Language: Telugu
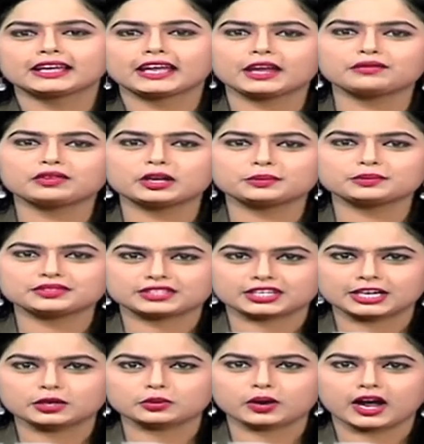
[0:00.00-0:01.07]
కేవలం
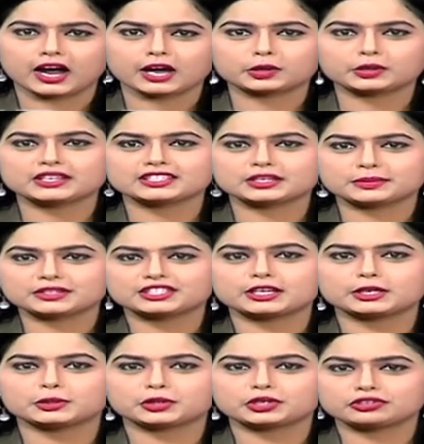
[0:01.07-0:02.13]
స్త్రీలు ఆరోగ్య
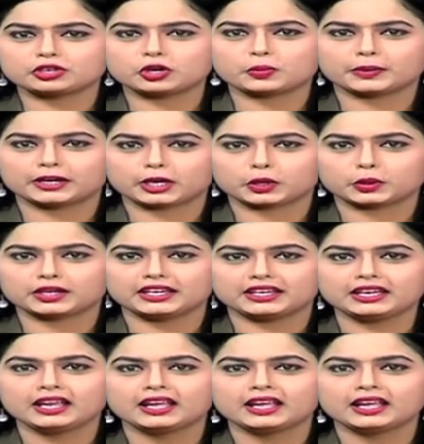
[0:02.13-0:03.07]
సమస్యలను దృష్టిలో పెట్టుకొని